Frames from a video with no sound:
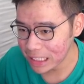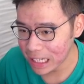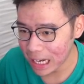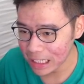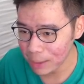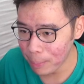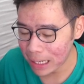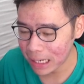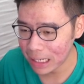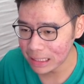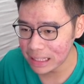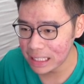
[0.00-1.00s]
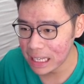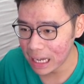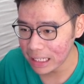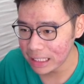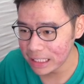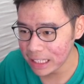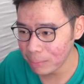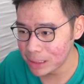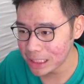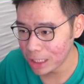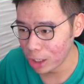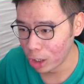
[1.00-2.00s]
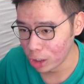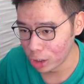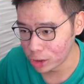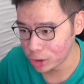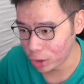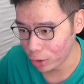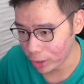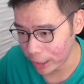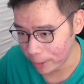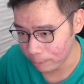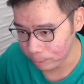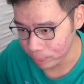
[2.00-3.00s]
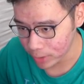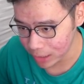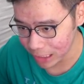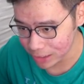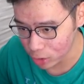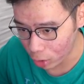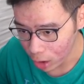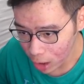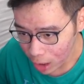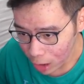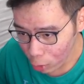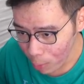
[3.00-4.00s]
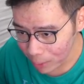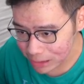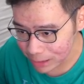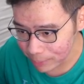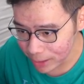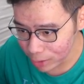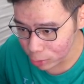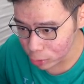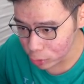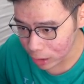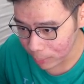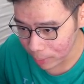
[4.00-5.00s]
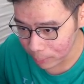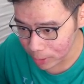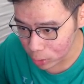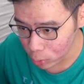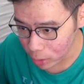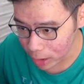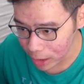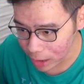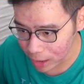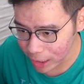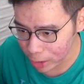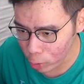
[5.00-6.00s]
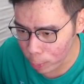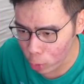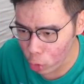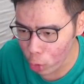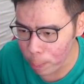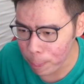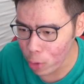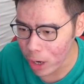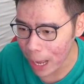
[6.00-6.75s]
tidak ada barang ketiga ini yang bisa lolos coy. Oke, okay, let's go gue masih bingung jujur sama bentuk ini ini kupu-kupu